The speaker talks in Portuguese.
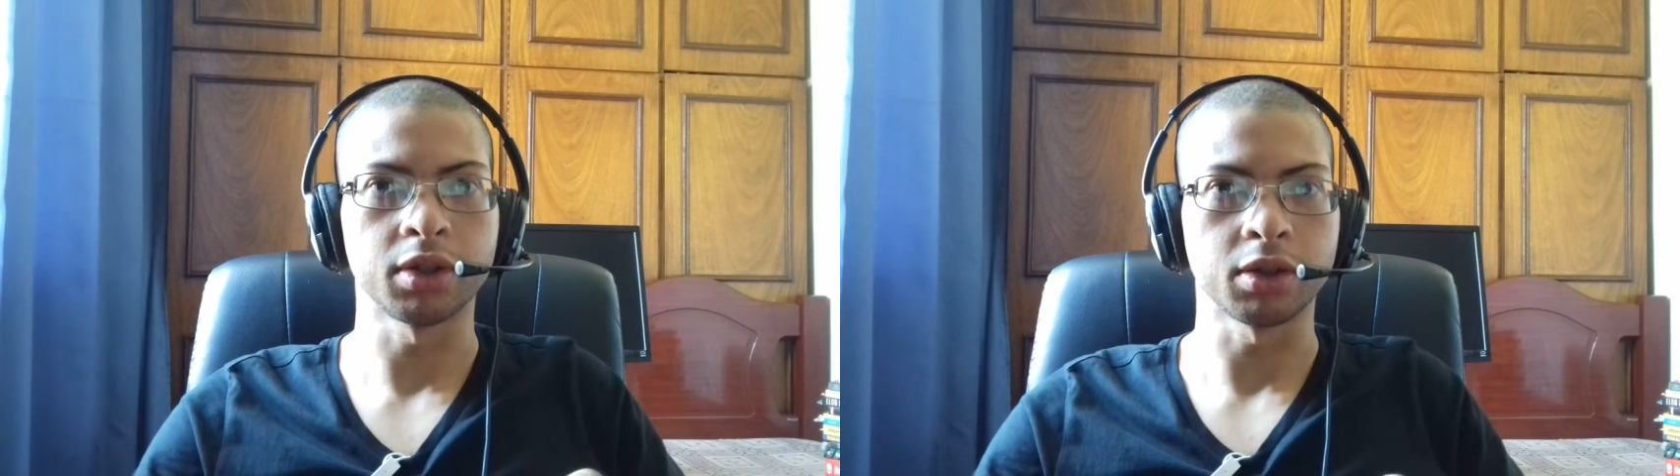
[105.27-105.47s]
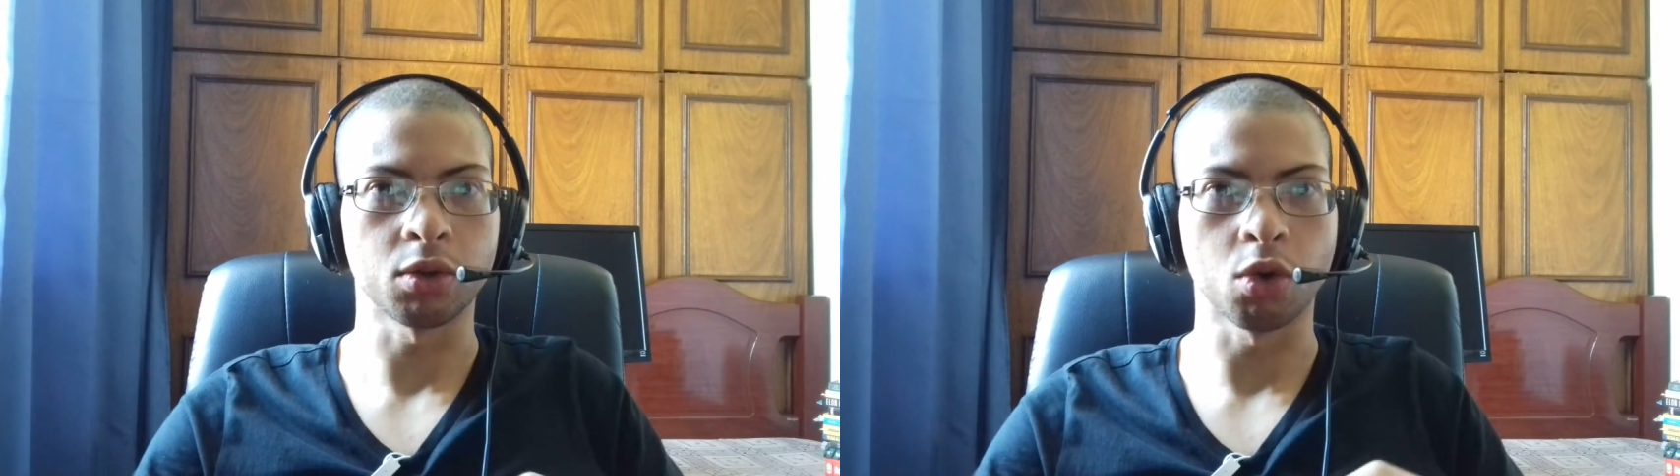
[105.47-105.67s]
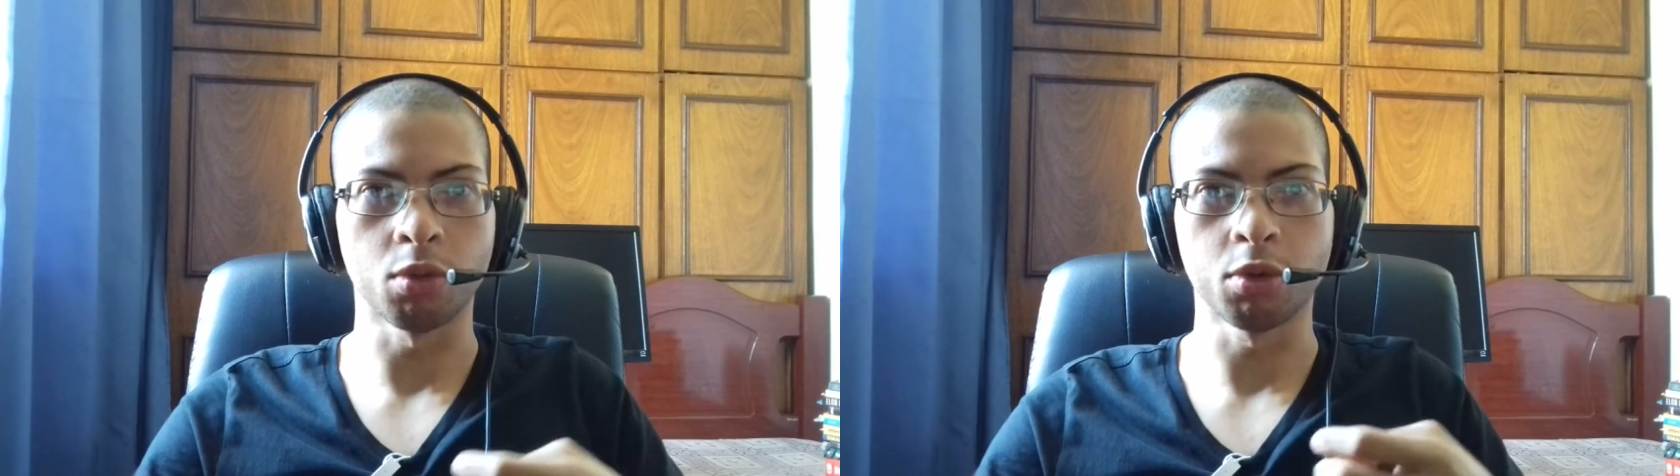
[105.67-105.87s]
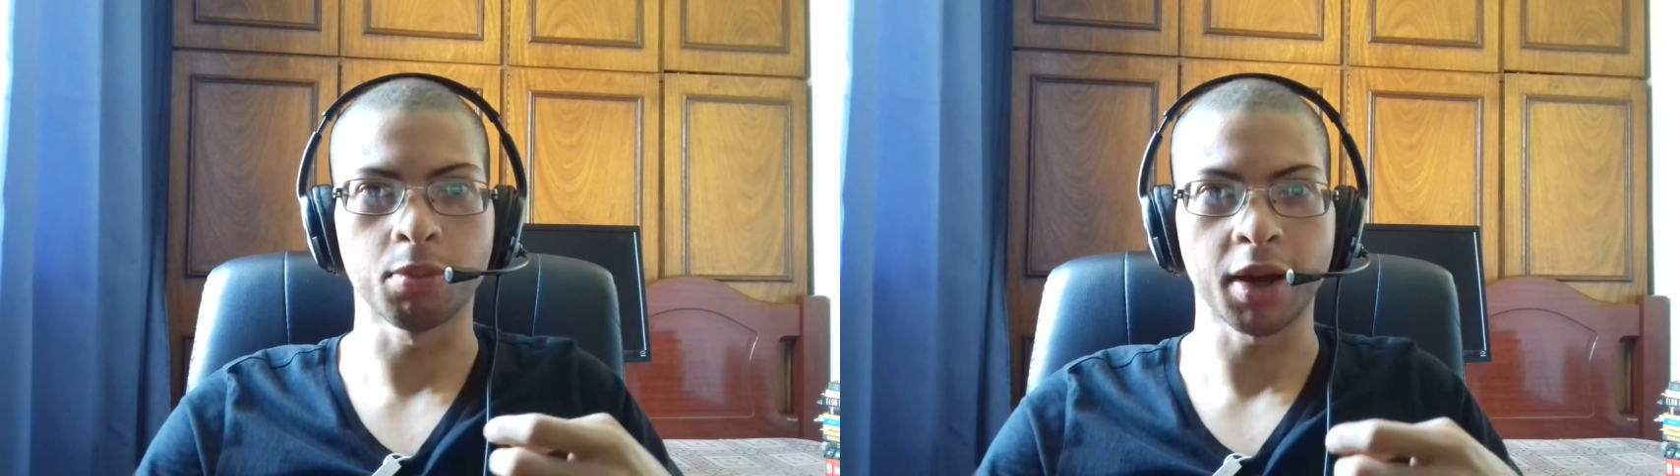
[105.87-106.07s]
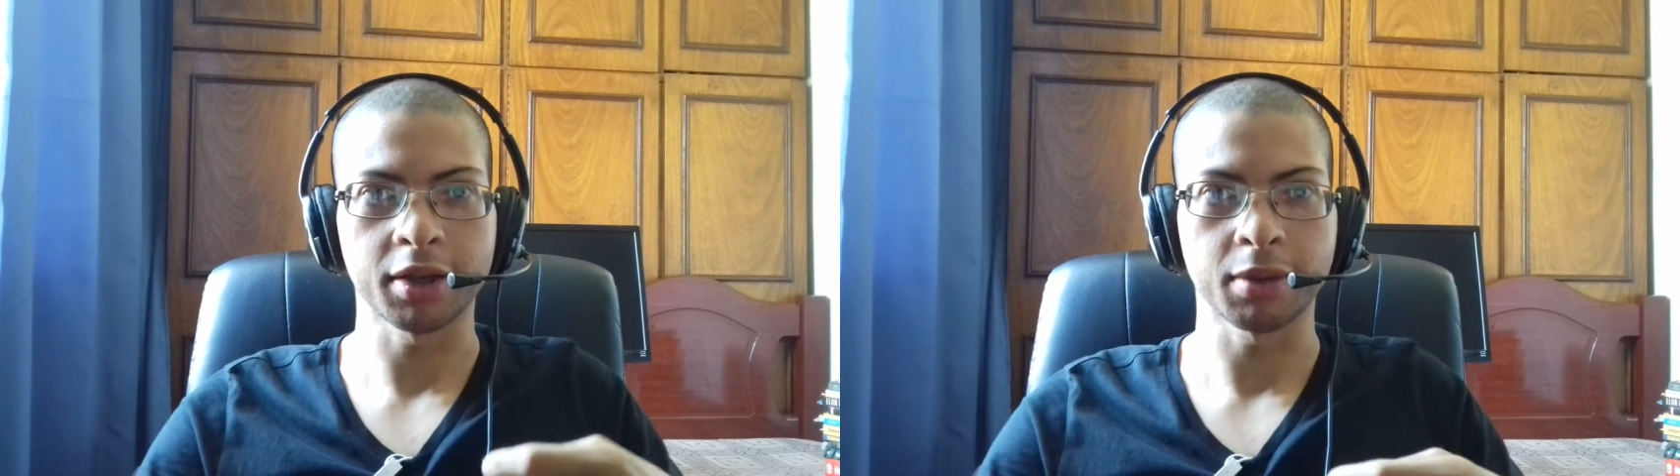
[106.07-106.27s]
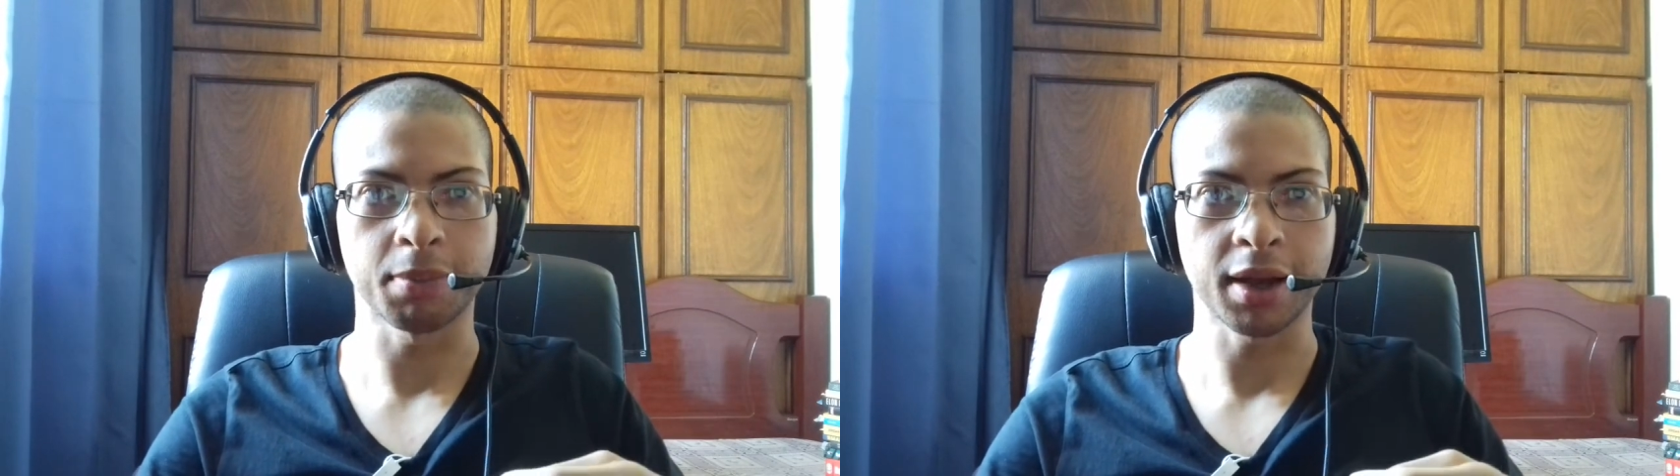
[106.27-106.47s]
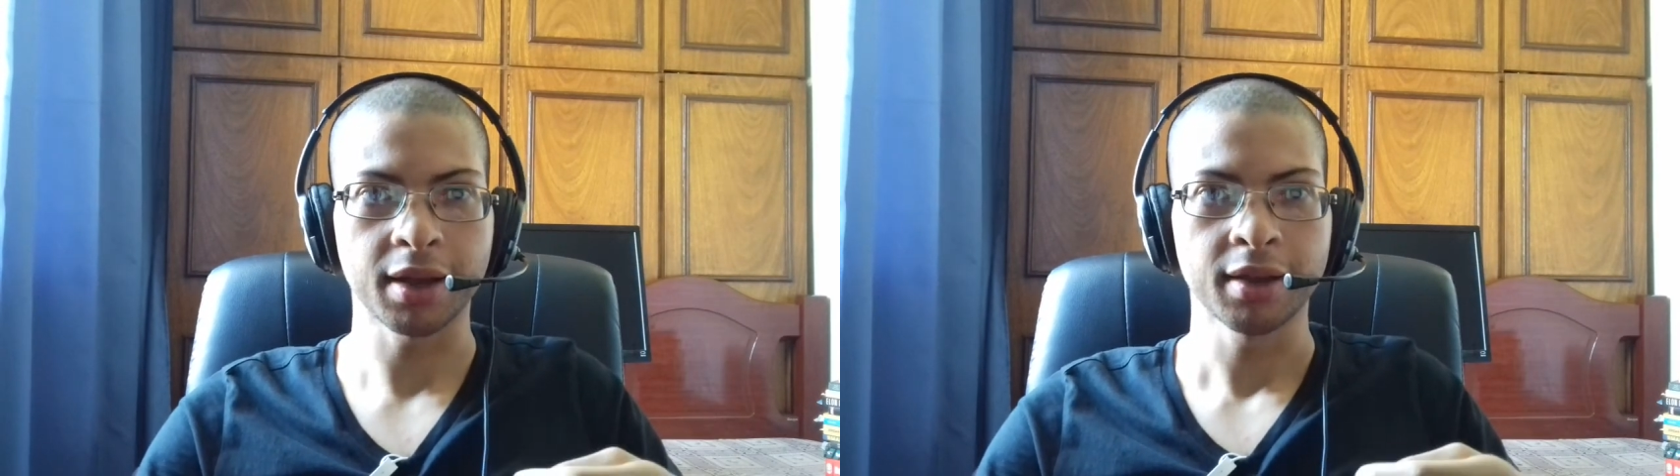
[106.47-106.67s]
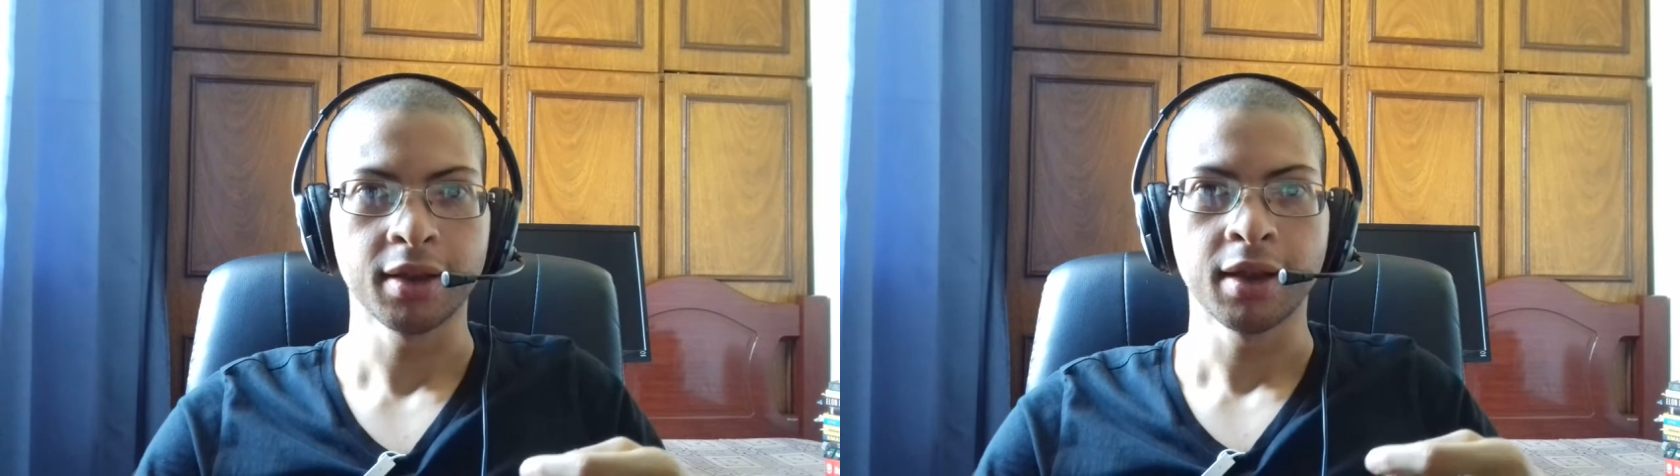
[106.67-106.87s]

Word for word: e como participar